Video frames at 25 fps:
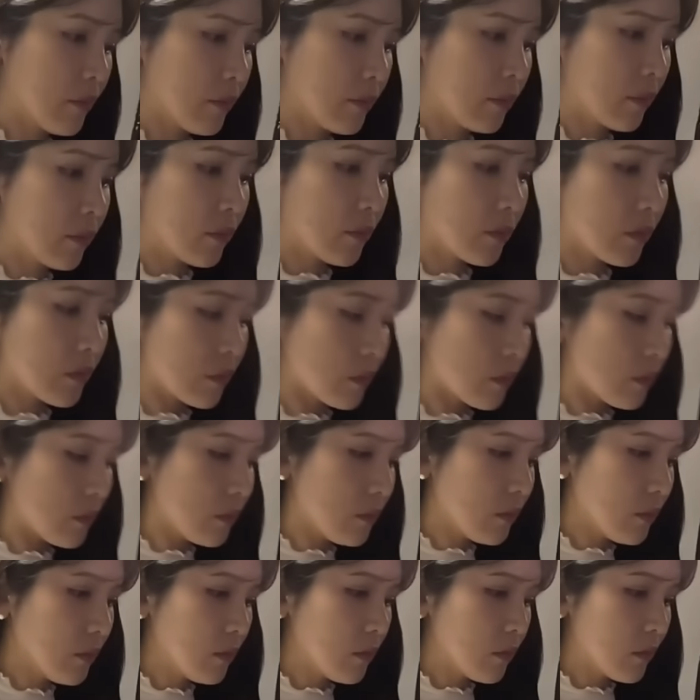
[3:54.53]
베트남에서
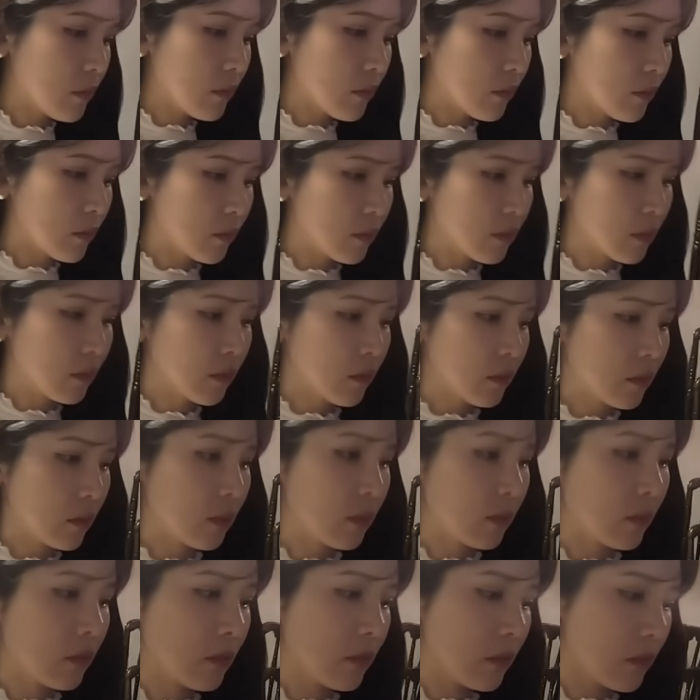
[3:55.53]
한국으로 보낸 거거든.
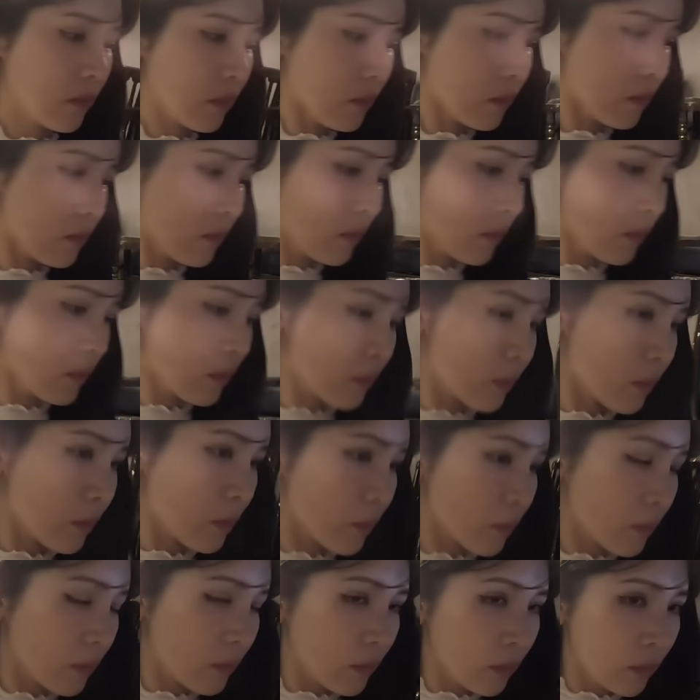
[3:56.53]
이거
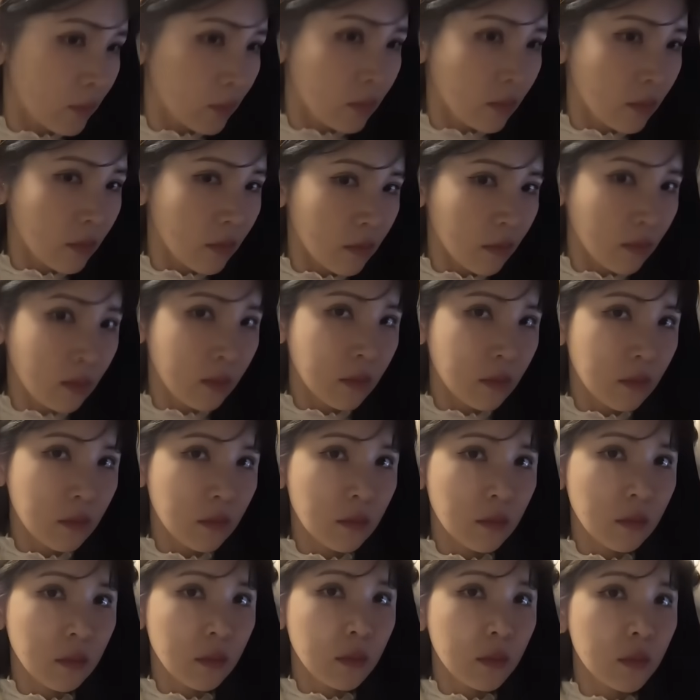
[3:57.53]
통관 받을 때 되게
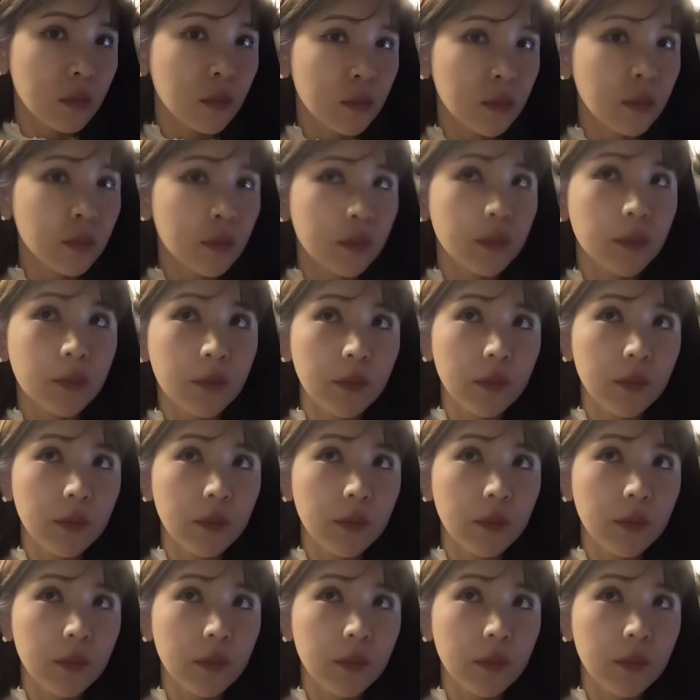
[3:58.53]
복잡했어.